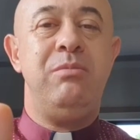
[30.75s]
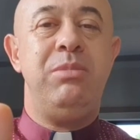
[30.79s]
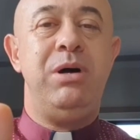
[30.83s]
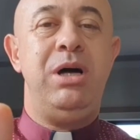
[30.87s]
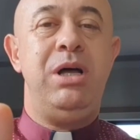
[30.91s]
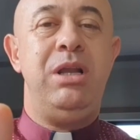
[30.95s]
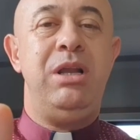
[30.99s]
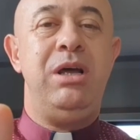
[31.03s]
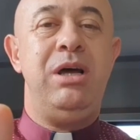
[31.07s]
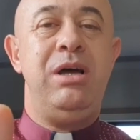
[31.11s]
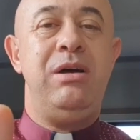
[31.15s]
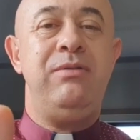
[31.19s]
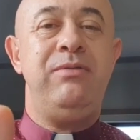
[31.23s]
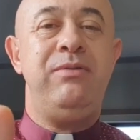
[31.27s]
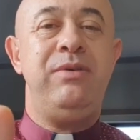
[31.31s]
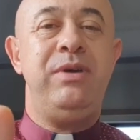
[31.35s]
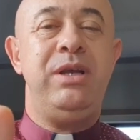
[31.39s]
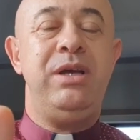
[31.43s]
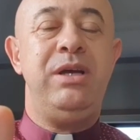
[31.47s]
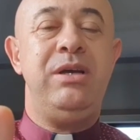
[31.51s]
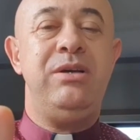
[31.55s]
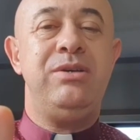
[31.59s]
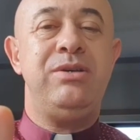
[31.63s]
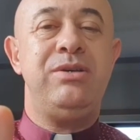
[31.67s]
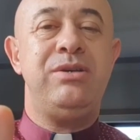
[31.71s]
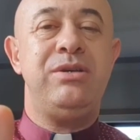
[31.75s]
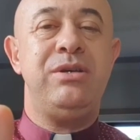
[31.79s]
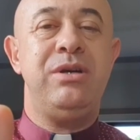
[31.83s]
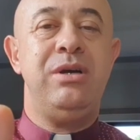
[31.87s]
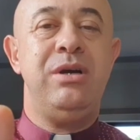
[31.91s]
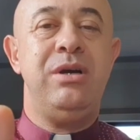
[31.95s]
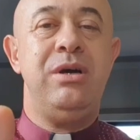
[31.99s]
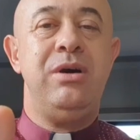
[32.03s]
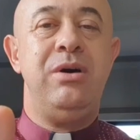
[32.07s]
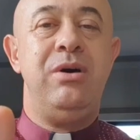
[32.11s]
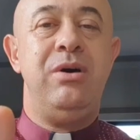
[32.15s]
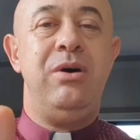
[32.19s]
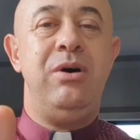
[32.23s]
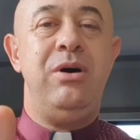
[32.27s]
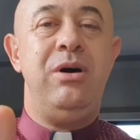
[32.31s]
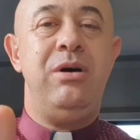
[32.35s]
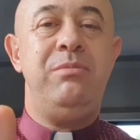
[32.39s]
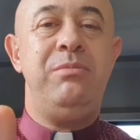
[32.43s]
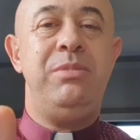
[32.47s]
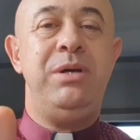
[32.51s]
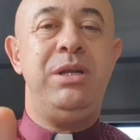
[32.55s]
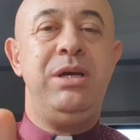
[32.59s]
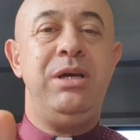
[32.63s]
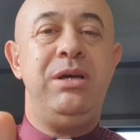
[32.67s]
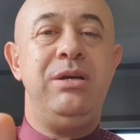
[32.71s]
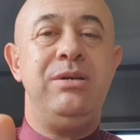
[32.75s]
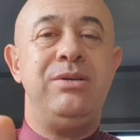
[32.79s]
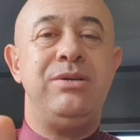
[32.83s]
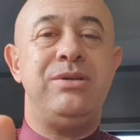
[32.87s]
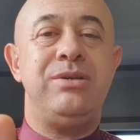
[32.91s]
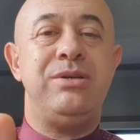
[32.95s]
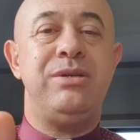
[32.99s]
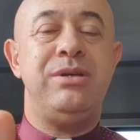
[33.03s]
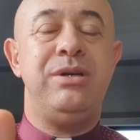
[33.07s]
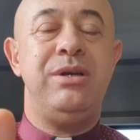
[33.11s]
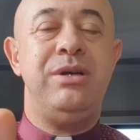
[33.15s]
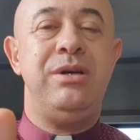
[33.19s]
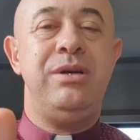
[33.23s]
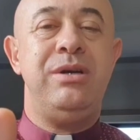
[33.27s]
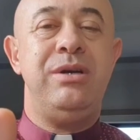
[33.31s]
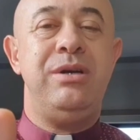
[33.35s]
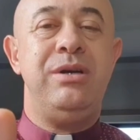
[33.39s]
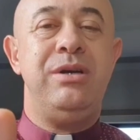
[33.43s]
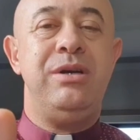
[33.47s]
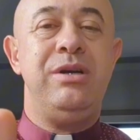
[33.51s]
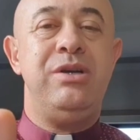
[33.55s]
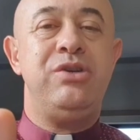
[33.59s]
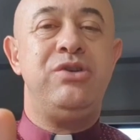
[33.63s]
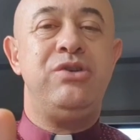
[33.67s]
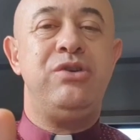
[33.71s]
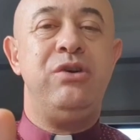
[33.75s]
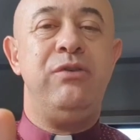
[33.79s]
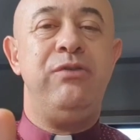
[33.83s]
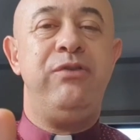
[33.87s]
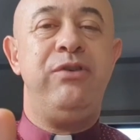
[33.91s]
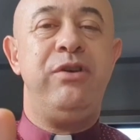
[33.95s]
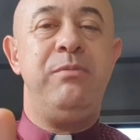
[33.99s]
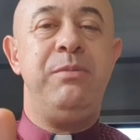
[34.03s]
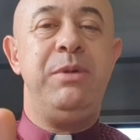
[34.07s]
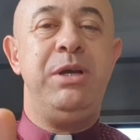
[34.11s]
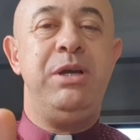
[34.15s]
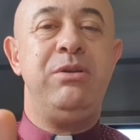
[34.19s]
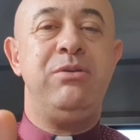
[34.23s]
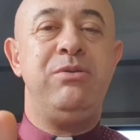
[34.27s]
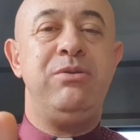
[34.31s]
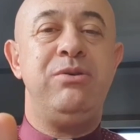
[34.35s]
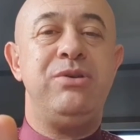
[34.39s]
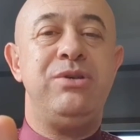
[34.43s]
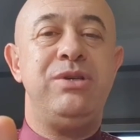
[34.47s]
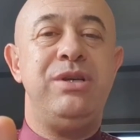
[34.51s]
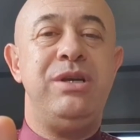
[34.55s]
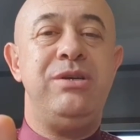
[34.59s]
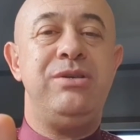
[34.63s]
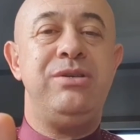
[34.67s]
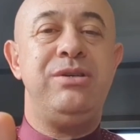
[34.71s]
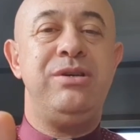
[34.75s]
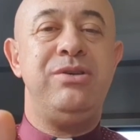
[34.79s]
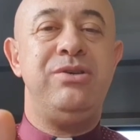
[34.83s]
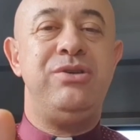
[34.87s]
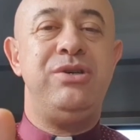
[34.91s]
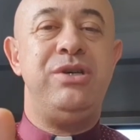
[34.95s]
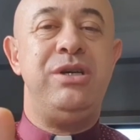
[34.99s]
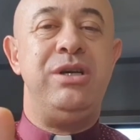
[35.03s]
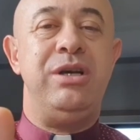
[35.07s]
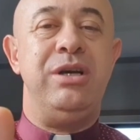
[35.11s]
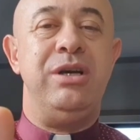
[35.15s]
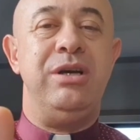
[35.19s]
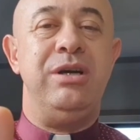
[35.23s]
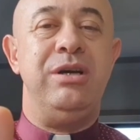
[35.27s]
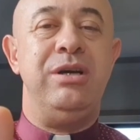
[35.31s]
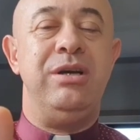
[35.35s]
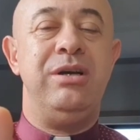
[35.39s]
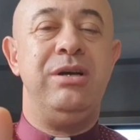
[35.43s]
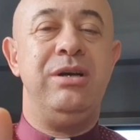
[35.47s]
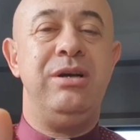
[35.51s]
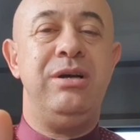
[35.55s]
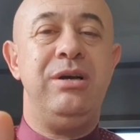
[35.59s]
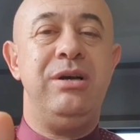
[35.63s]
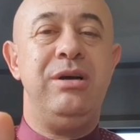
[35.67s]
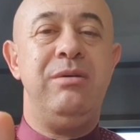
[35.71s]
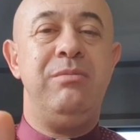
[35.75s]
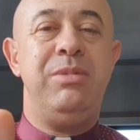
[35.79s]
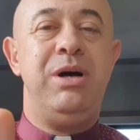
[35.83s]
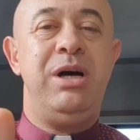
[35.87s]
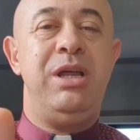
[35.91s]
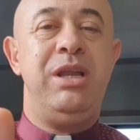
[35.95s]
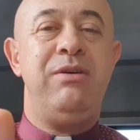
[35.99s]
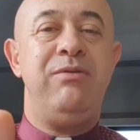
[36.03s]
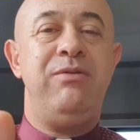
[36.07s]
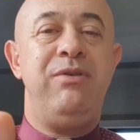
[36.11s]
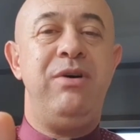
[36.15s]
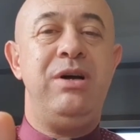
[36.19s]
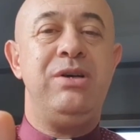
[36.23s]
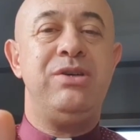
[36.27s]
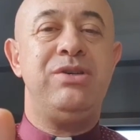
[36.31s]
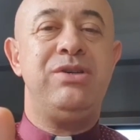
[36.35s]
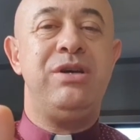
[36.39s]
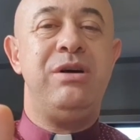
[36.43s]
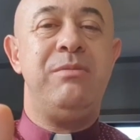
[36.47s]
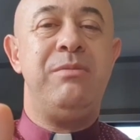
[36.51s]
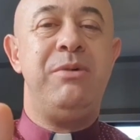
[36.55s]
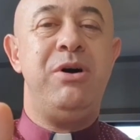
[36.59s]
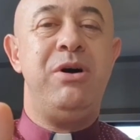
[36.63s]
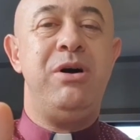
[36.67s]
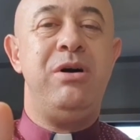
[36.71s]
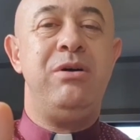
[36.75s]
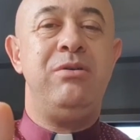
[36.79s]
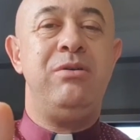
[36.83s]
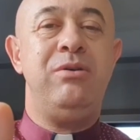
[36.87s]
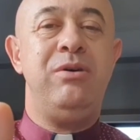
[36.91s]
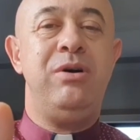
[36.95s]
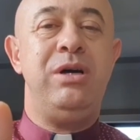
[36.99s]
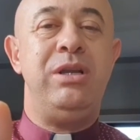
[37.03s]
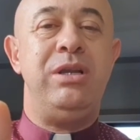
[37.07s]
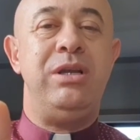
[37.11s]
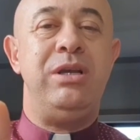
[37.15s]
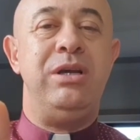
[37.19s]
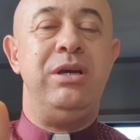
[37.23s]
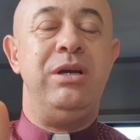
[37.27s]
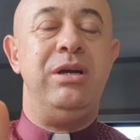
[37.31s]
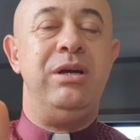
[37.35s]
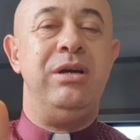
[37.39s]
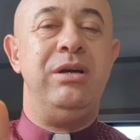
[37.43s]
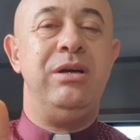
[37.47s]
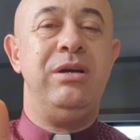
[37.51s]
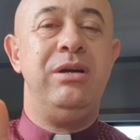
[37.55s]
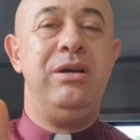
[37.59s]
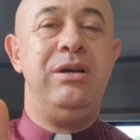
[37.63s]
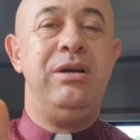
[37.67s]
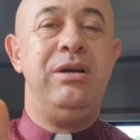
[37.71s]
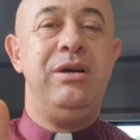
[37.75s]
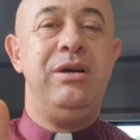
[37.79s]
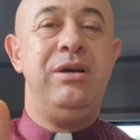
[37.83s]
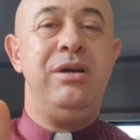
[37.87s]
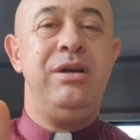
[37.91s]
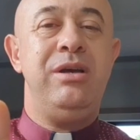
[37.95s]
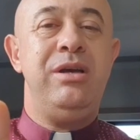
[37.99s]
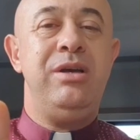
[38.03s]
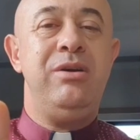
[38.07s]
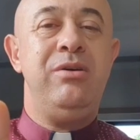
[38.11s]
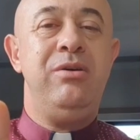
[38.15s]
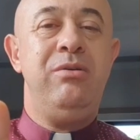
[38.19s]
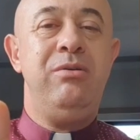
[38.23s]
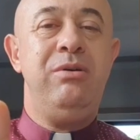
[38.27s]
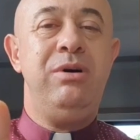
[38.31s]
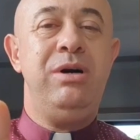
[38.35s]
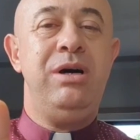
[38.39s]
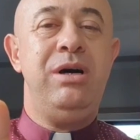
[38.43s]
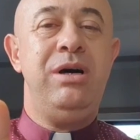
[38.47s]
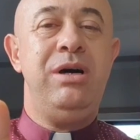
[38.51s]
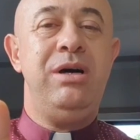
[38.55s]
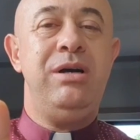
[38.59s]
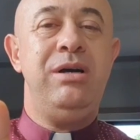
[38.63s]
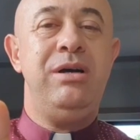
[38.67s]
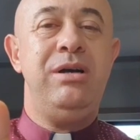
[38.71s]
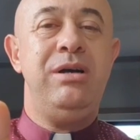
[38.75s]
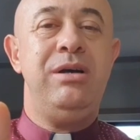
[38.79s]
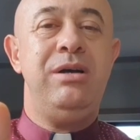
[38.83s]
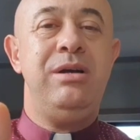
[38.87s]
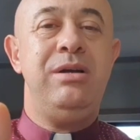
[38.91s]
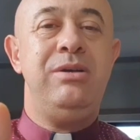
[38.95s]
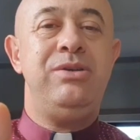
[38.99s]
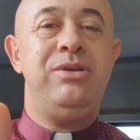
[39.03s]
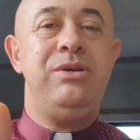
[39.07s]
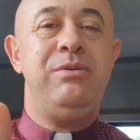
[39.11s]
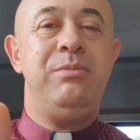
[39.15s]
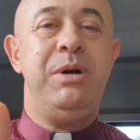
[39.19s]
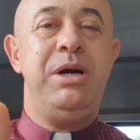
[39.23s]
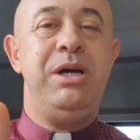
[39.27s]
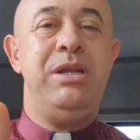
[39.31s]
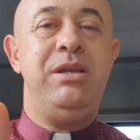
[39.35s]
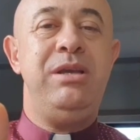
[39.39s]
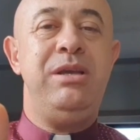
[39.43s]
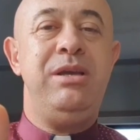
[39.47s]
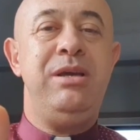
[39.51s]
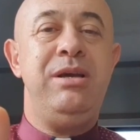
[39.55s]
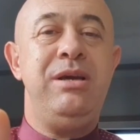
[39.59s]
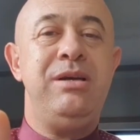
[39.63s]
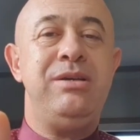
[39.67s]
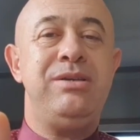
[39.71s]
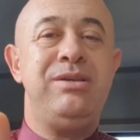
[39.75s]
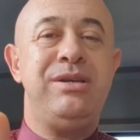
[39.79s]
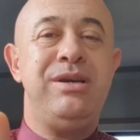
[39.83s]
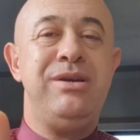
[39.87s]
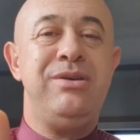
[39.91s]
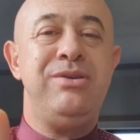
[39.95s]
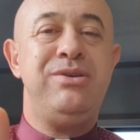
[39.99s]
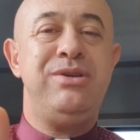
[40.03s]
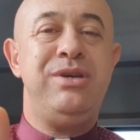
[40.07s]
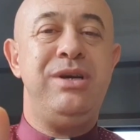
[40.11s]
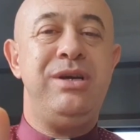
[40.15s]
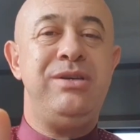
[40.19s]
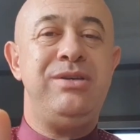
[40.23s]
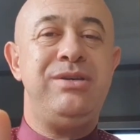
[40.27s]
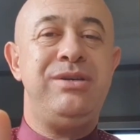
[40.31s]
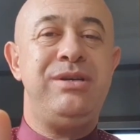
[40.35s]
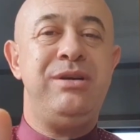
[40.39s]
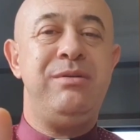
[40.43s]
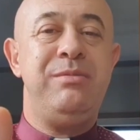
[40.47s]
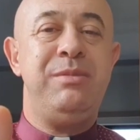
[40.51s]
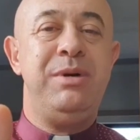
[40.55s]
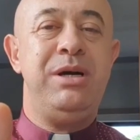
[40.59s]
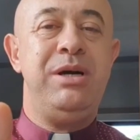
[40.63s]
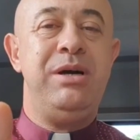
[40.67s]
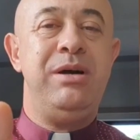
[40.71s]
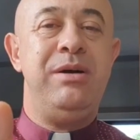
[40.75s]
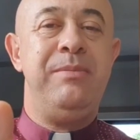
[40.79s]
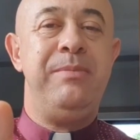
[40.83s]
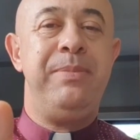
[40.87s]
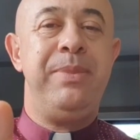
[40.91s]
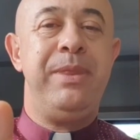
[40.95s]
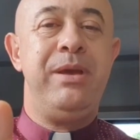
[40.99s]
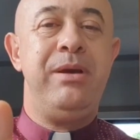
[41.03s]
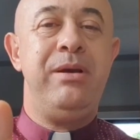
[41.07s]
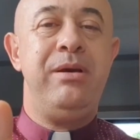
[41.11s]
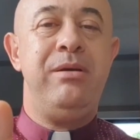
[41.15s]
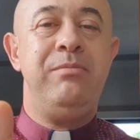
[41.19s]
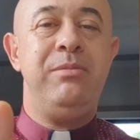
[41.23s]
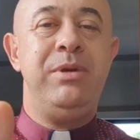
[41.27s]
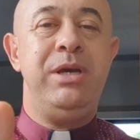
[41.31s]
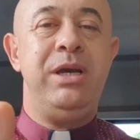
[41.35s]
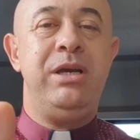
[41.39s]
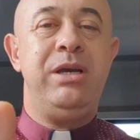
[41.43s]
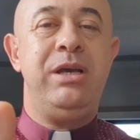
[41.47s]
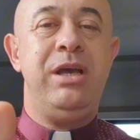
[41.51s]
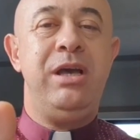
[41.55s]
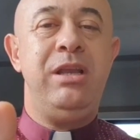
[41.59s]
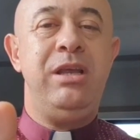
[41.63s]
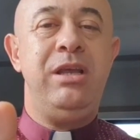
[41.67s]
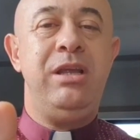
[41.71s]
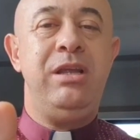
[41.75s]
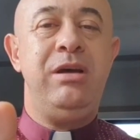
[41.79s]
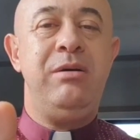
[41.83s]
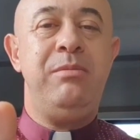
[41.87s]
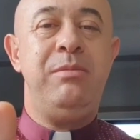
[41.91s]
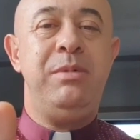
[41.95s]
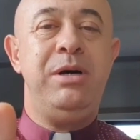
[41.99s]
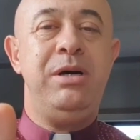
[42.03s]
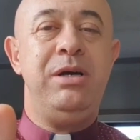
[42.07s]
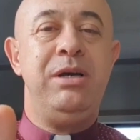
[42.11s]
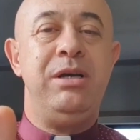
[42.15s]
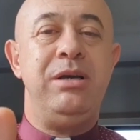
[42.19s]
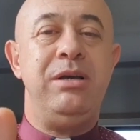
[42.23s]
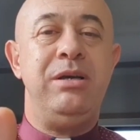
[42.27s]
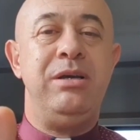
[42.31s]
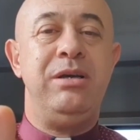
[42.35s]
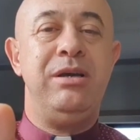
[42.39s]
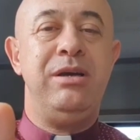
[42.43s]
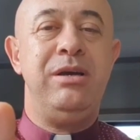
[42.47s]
palavras, obras e sofrimentos deste dia, para a vossa maior glória, em honra de Maria Santíssima, minha querida mãe,